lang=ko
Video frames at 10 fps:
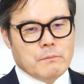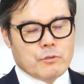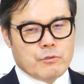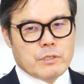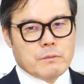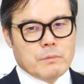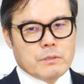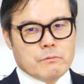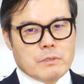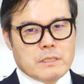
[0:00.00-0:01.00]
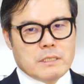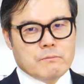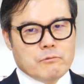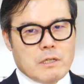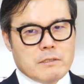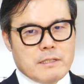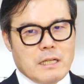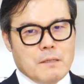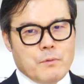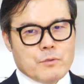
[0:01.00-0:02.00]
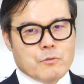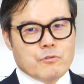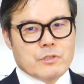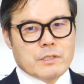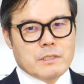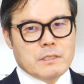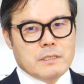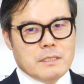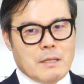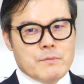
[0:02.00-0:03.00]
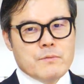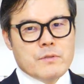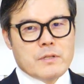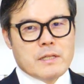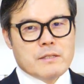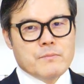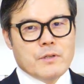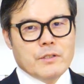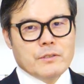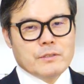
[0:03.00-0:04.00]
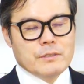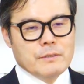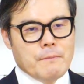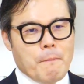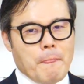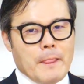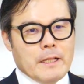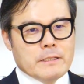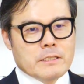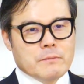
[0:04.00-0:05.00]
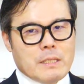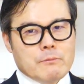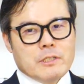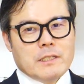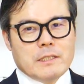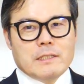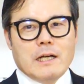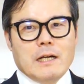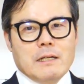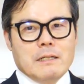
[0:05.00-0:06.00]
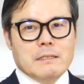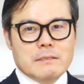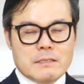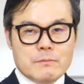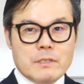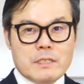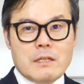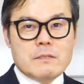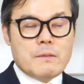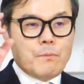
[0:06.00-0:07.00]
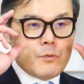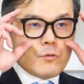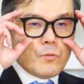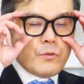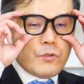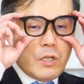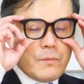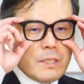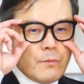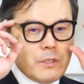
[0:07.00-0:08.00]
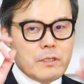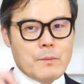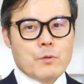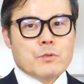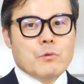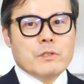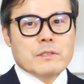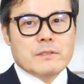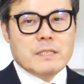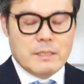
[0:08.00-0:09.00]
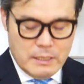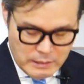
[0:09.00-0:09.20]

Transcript: 뭐 주식, 뭐 지금 우리가 그러잖아요. 포스코 주식을 30년 전에 샀으면 지금 떼부자가 됐다. 지금 특히나 이제 포스코 퓨처이 미니 뭐니 이게 포스코 홀딩스니